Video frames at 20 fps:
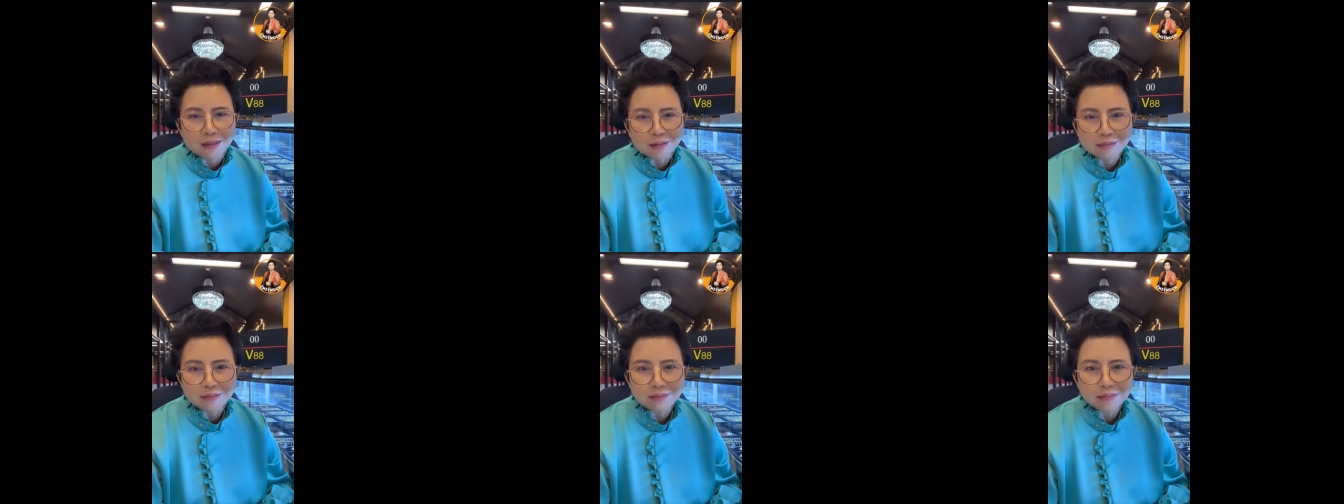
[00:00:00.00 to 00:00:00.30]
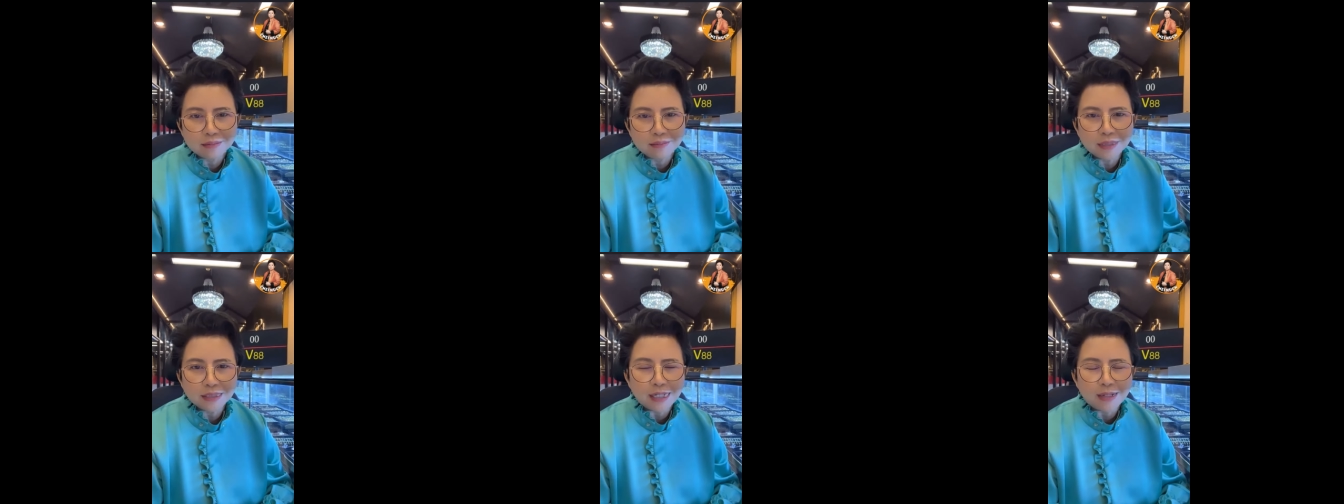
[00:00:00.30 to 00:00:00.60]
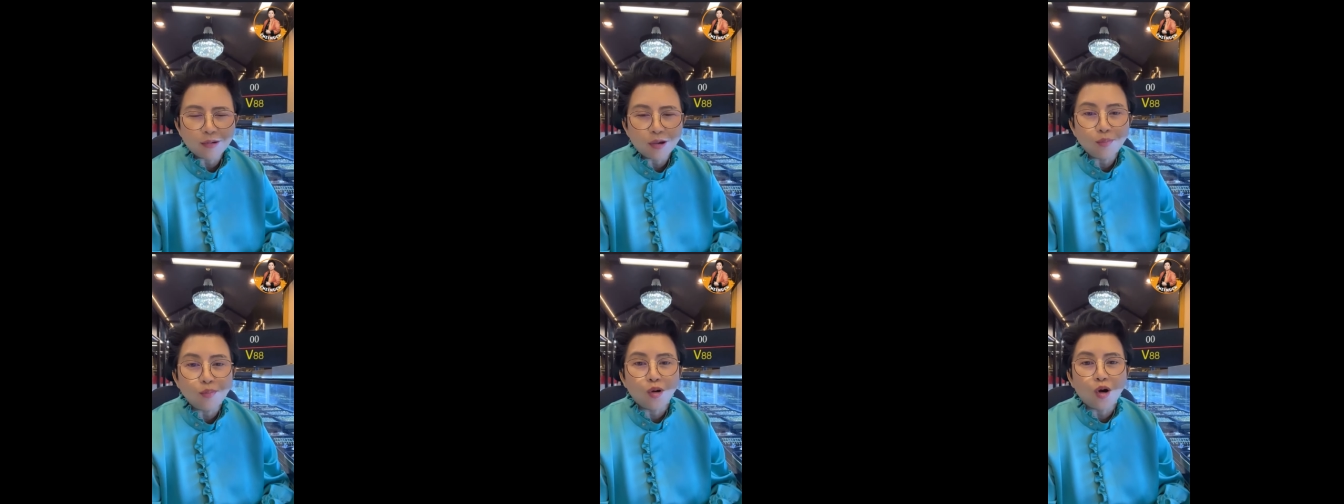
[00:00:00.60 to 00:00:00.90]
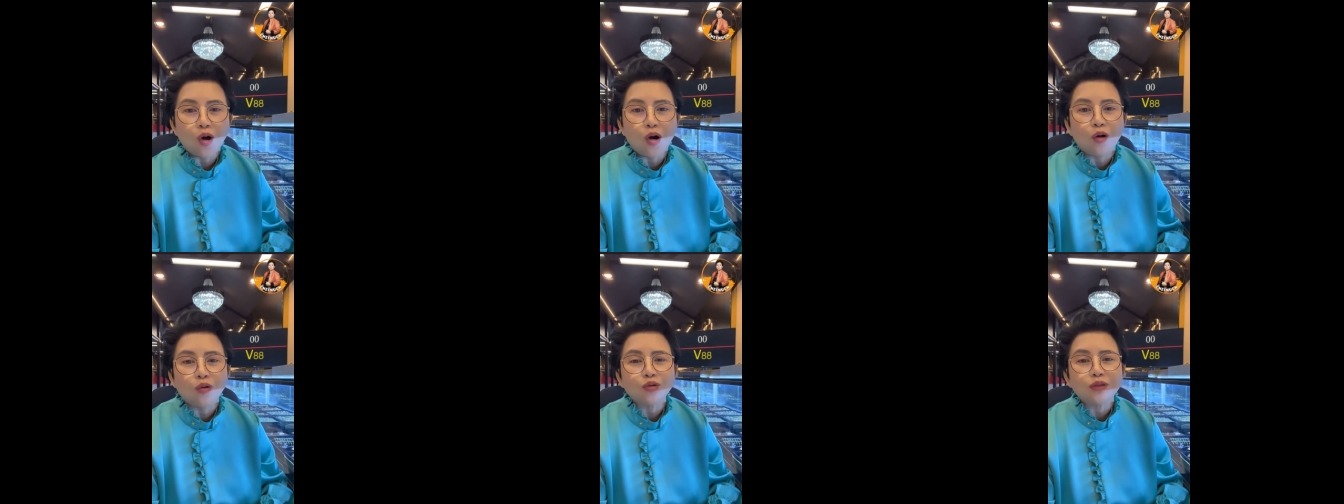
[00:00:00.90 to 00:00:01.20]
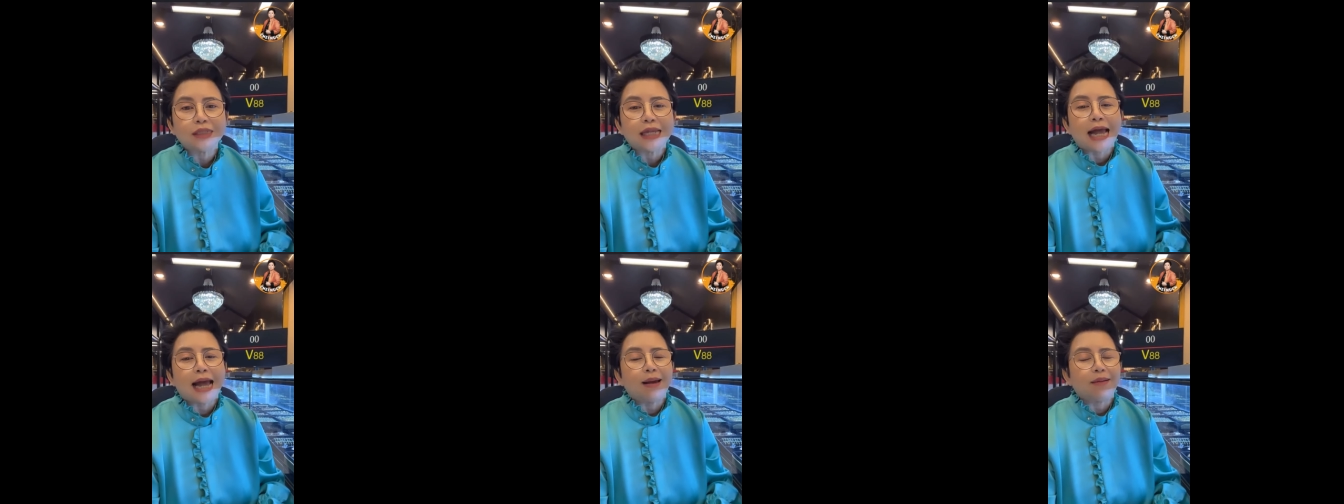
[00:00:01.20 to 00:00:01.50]
ไม่ใช่ก็บอกอุตส่า
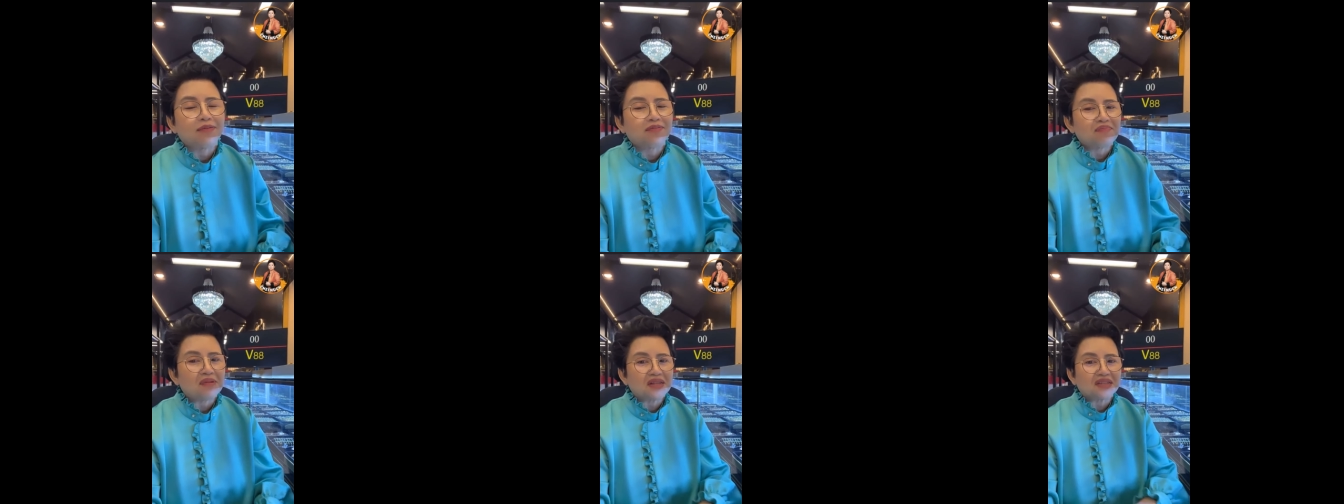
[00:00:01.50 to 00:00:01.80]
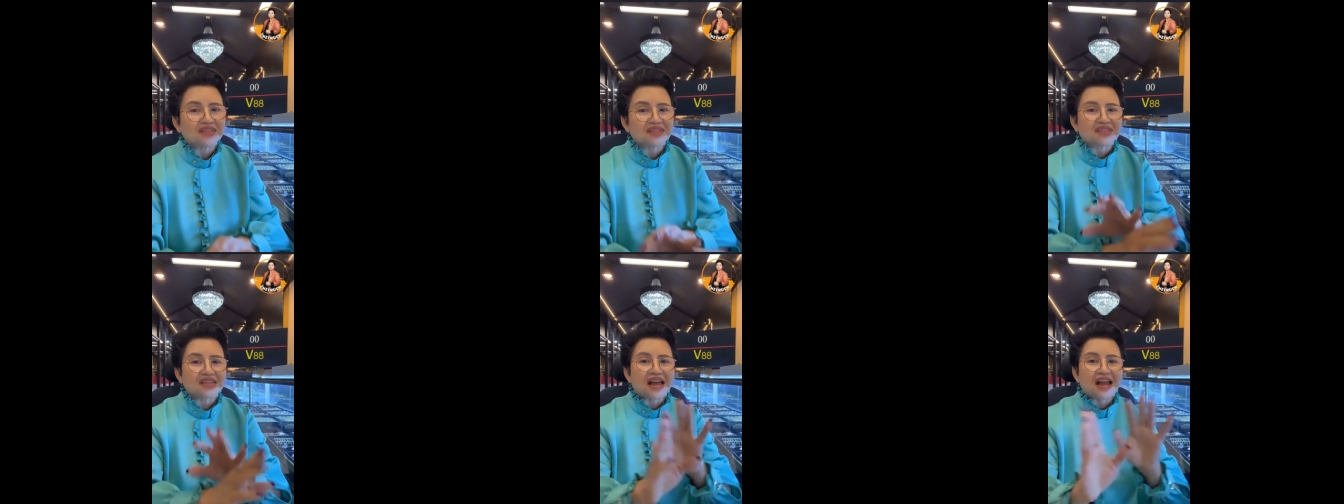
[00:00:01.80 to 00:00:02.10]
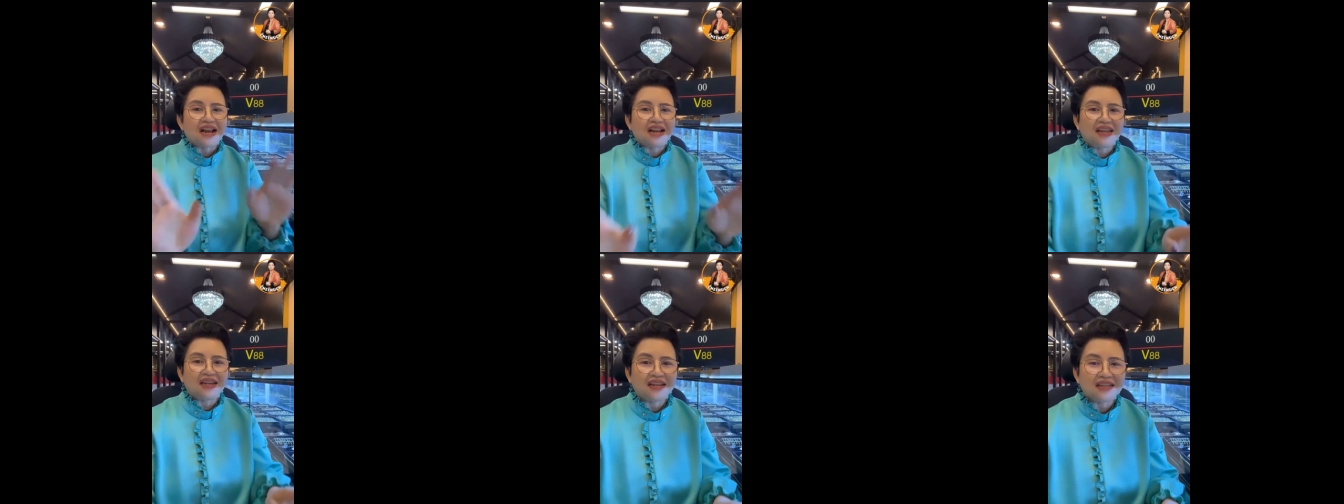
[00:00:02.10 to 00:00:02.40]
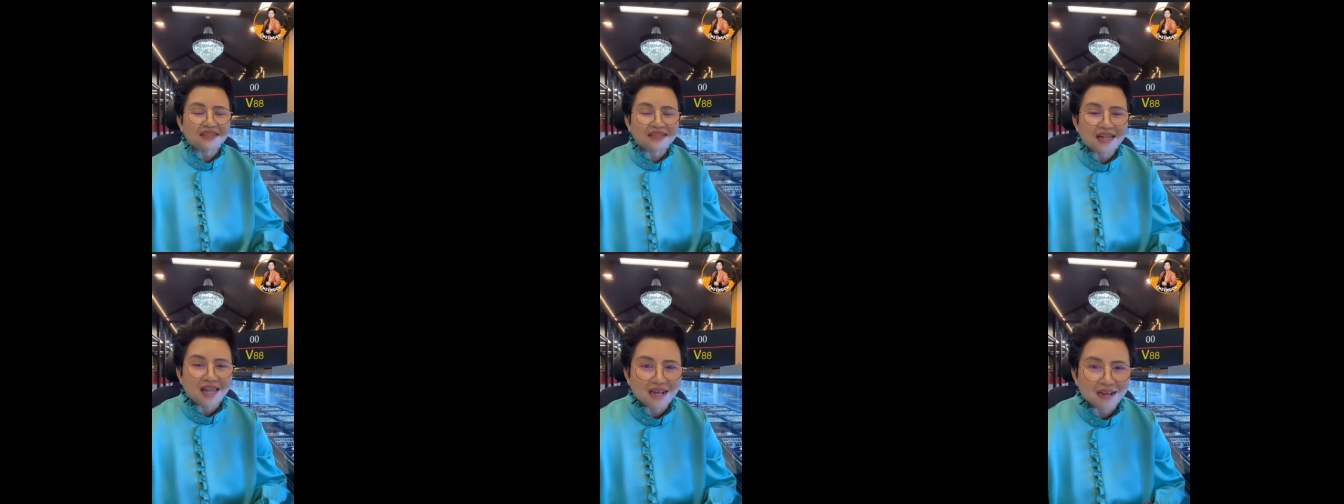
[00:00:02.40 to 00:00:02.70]
ห์เป็นสไตล์ที่ไห้เสร็จ